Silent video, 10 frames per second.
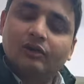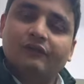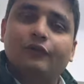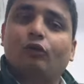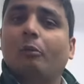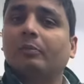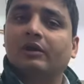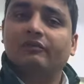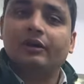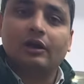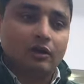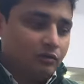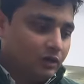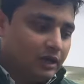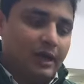या फिर टॉप कन्वर्ट कराओ
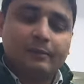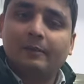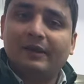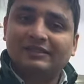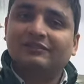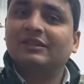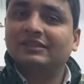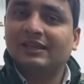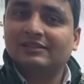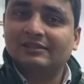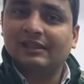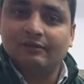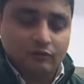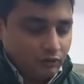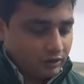आपका पैसा भी अच्छा खासा
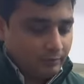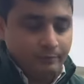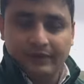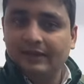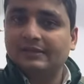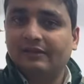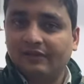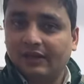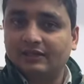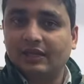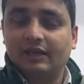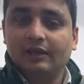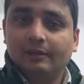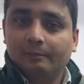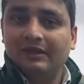सेव होगा और कंपनी की जन्म लग जाएगी
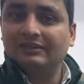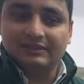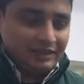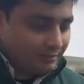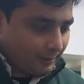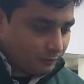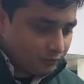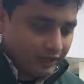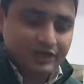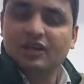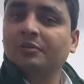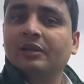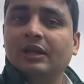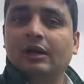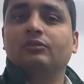प्लस इसकी मैं आपको कनेक्शन भी
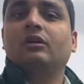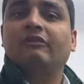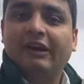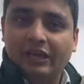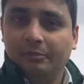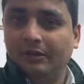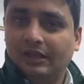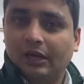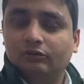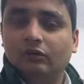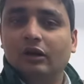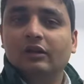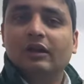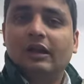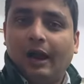दिखा दूंगा वायरिंग भी दिखा दूंगा
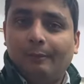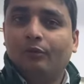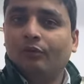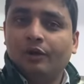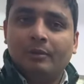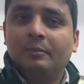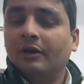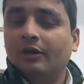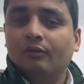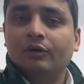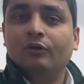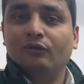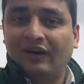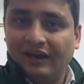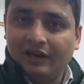आप लोगों के मन में अगर होगा कोई
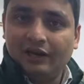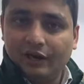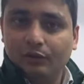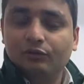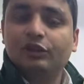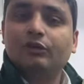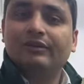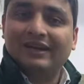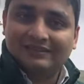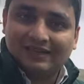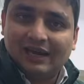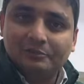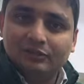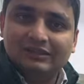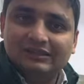वायरिंग कटिंग होती है कोई ऐसा काम
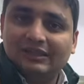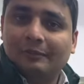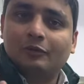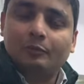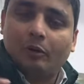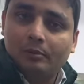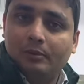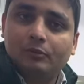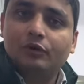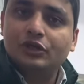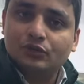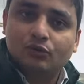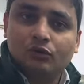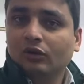होता है जिससे आपको प्रॉब्लम हो इशू हो